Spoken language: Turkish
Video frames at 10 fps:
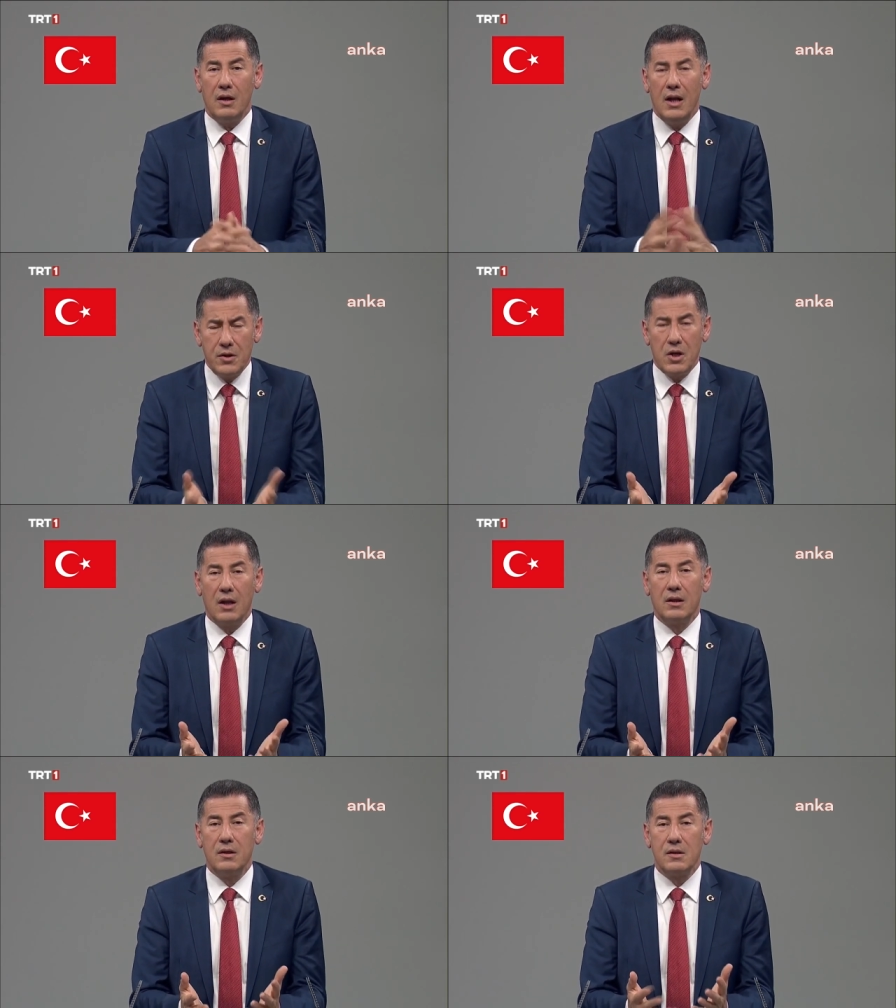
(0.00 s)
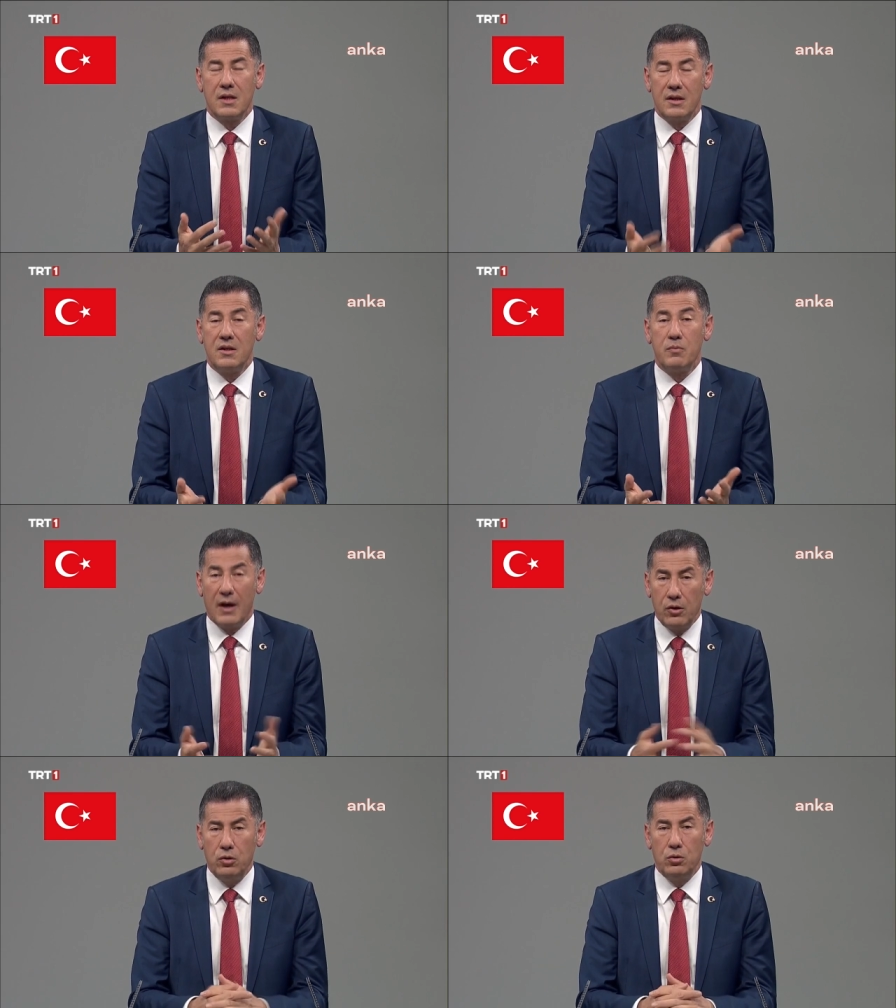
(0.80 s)
İlaç aldığınızda siz
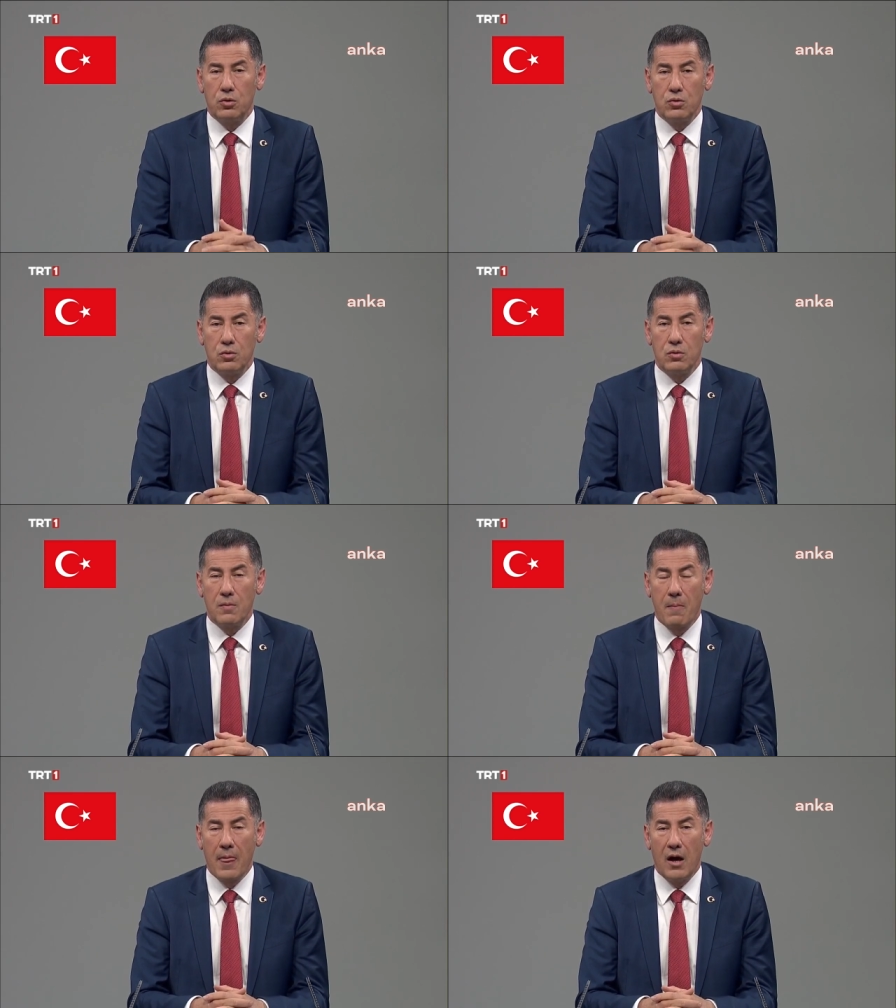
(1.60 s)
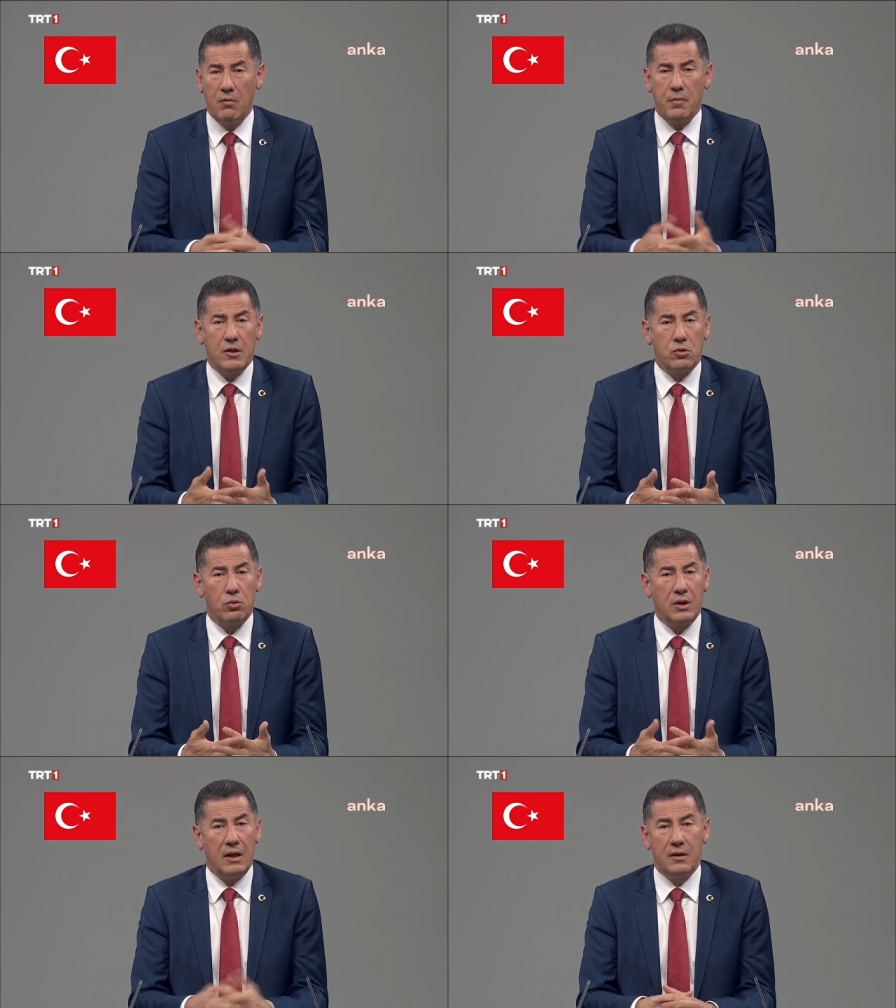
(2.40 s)
para ödüyorsunuz. Ama bir
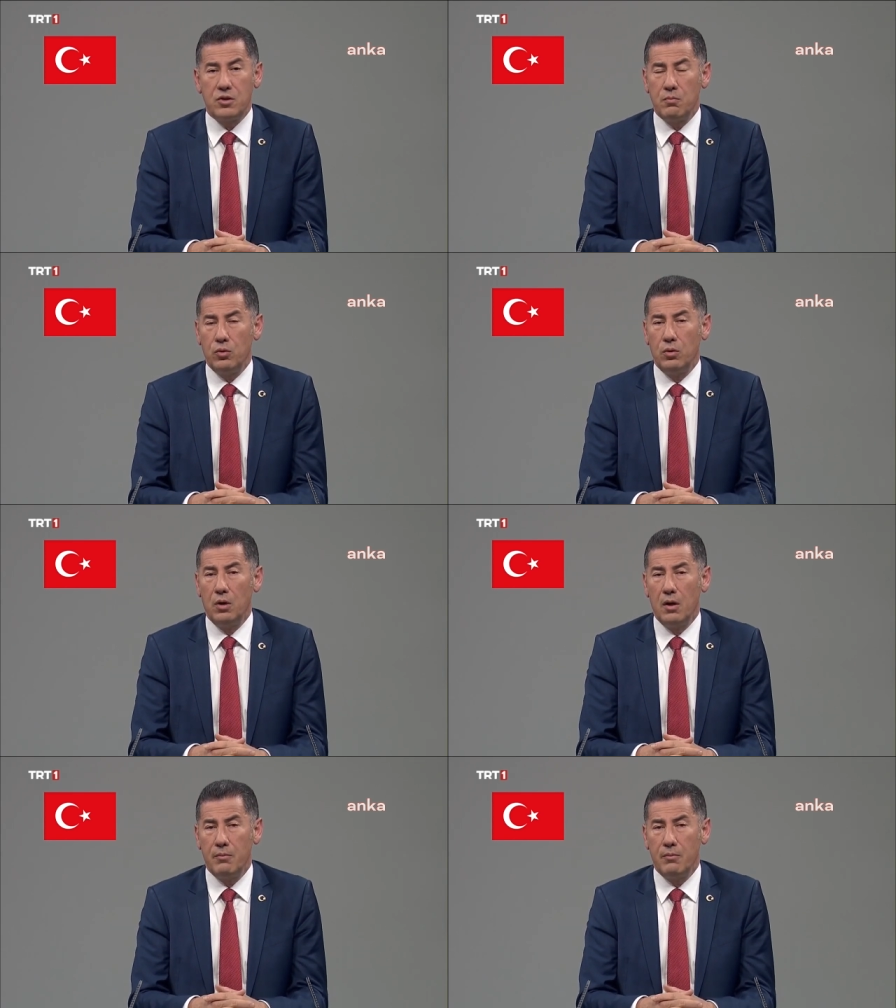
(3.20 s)
Suriyeli için bu